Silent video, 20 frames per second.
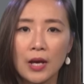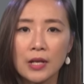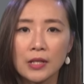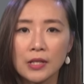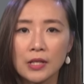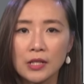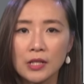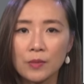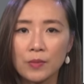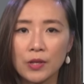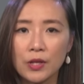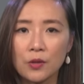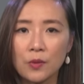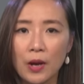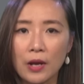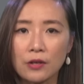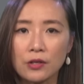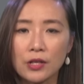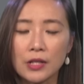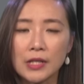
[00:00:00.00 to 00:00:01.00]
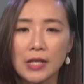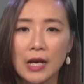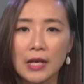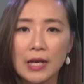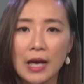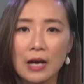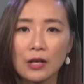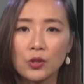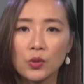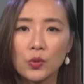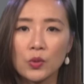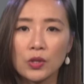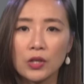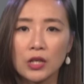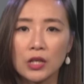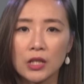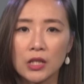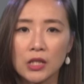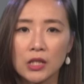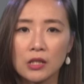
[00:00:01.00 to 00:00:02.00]
经济疲软正在压缩
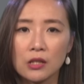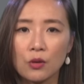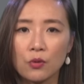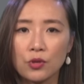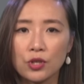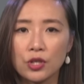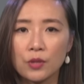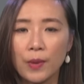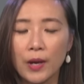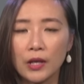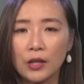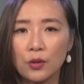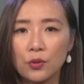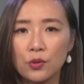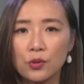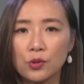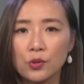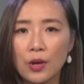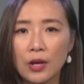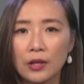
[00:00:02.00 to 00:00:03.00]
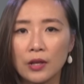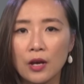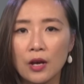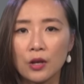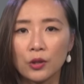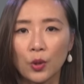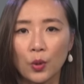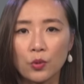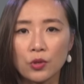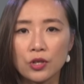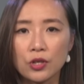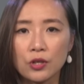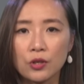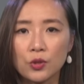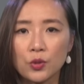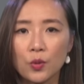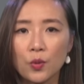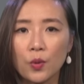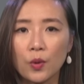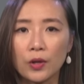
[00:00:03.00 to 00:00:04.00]
可自由支配的预算，同时
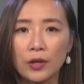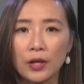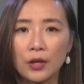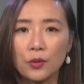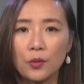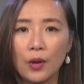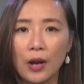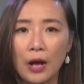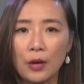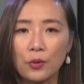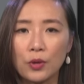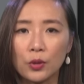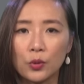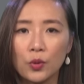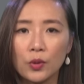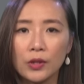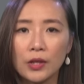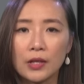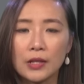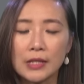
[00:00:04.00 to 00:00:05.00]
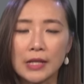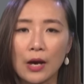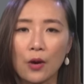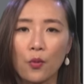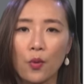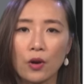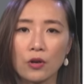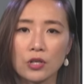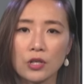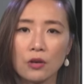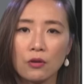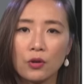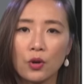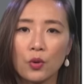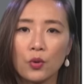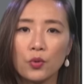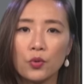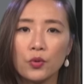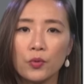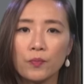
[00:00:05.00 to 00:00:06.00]
中国人越来越多的在网上
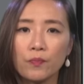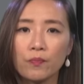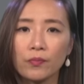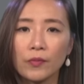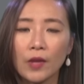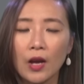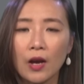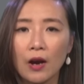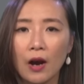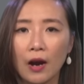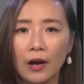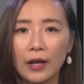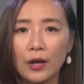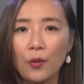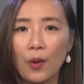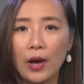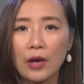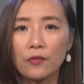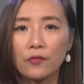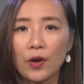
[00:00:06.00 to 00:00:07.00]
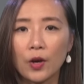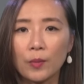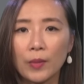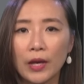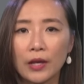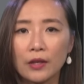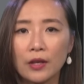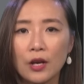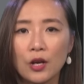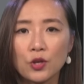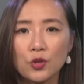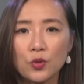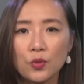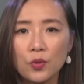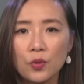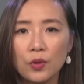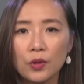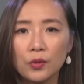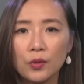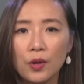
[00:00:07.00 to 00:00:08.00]
购物。而另外一方面，中
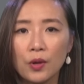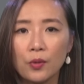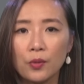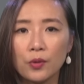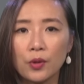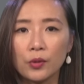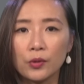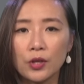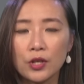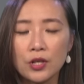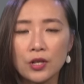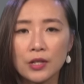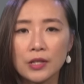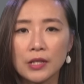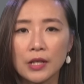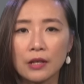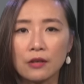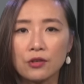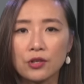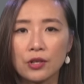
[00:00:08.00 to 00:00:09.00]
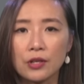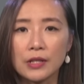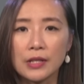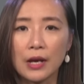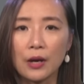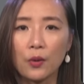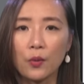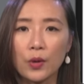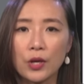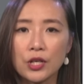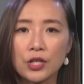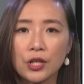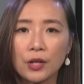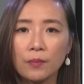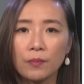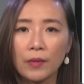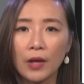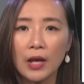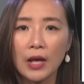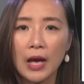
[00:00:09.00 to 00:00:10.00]
国对旅游的热情正在回
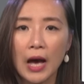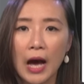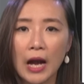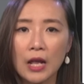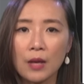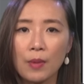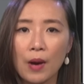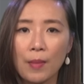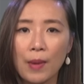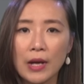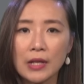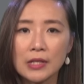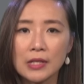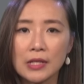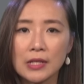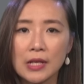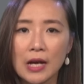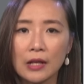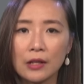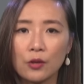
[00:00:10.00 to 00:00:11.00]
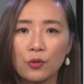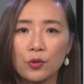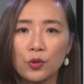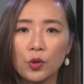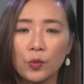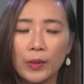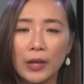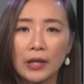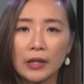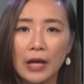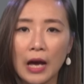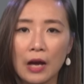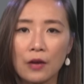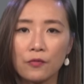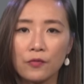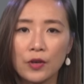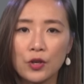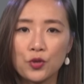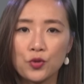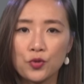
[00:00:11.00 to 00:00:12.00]
升。阿里巴巴旗下的旅游平台
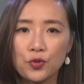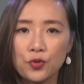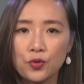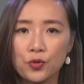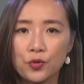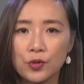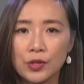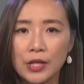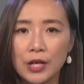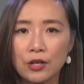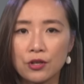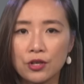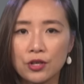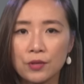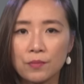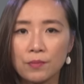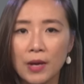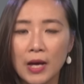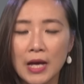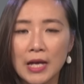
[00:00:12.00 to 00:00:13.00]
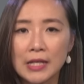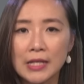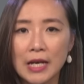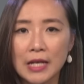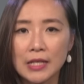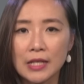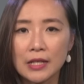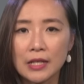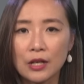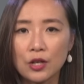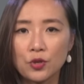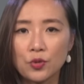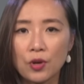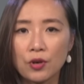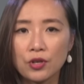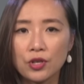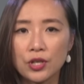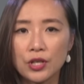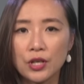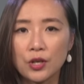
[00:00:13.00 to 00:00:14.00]
飞猪数据显示，在今年
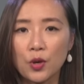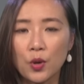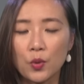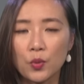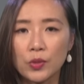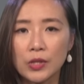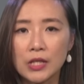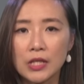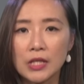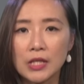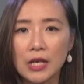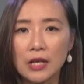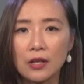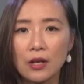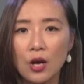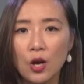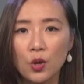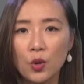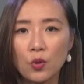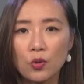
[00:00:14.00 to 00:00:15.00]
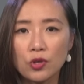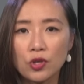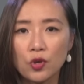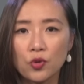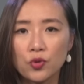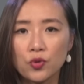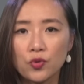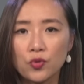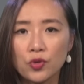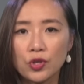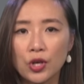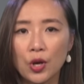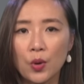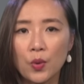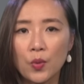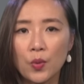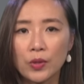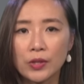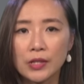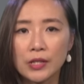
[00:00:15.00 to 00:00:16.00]
双十一购物期间，共售出超
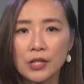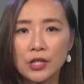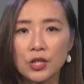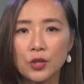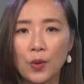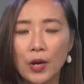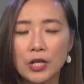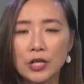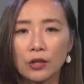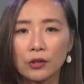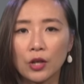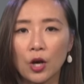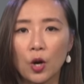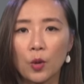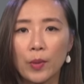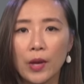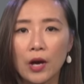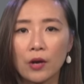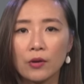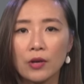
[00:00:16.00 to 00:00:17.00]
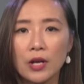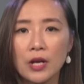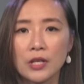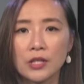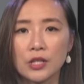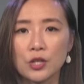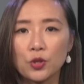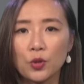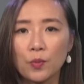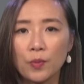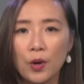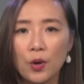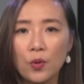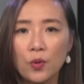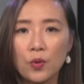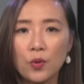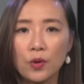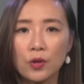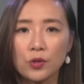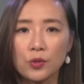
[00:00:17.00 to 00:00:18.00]
过四十万张套票，其中包
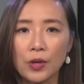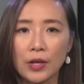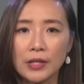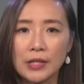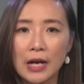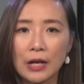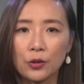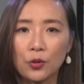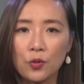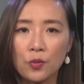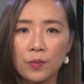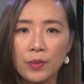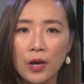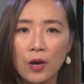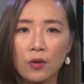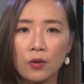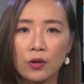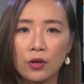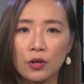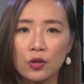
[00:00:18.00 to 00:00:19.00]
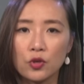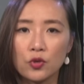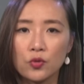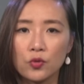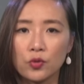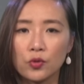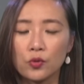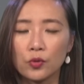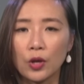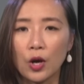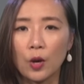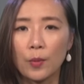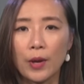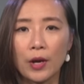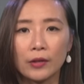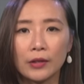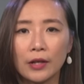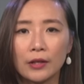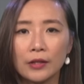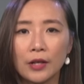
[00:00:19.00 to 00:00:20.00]
括全价通票和住宿套
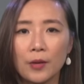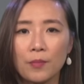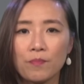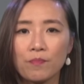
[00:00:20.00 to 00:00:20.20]
票等等。